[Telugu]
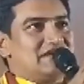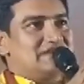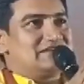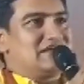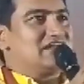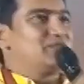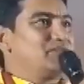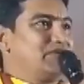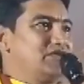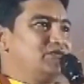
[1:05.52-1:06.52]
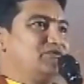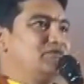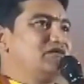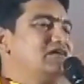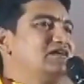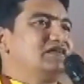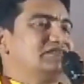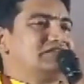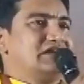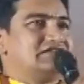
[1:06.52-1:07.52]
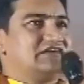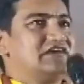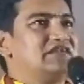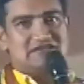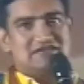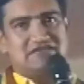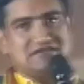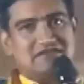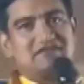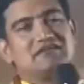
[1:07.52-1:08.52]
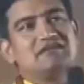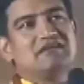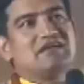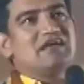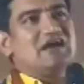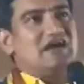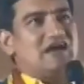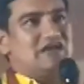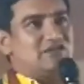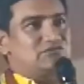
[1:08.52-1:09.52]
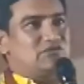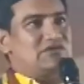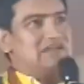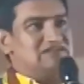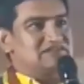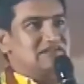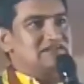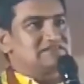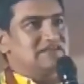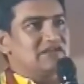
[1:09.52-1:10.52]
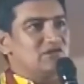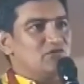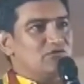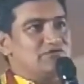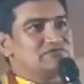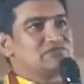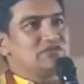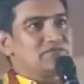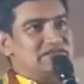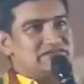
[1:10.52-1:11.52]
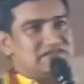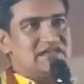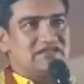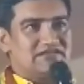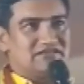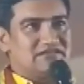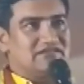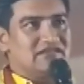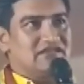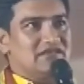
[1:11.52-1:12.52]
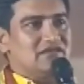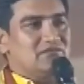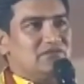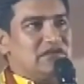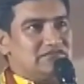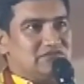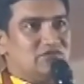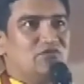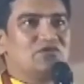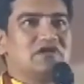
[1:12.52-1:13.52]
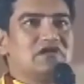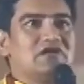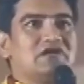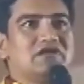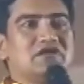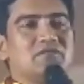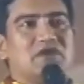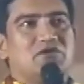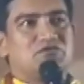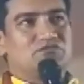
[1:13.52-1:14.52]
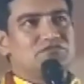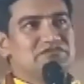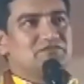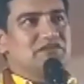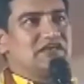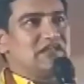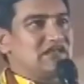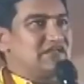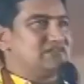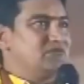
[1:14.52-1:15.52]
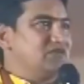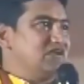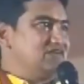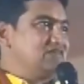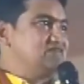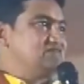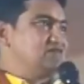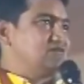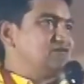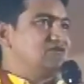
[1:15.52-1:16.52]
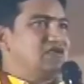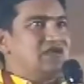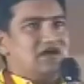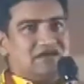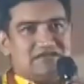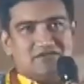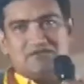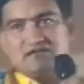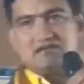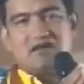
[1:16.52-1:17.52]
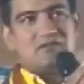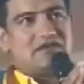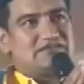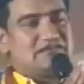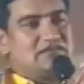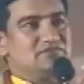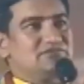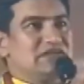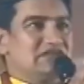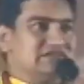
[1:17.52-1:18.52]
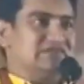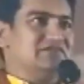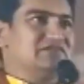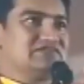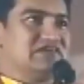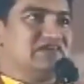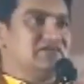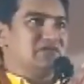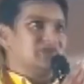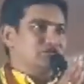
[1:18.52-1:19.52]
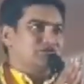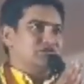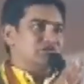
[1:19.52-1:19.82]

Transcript: తాతగారి పేరు తాతగారి ఆయనతో కలిసి నడిచి ఆయన గౌరవించుకునే పద్ధతి నాది మీరందరూ కూడా మా కుటుంబ సభ్యులకి ఎలాగైతే మీరు ఆదరించారో అదేవిధంగా మా అందరినీ మళ్ళీ దీవించండి మీ ముందు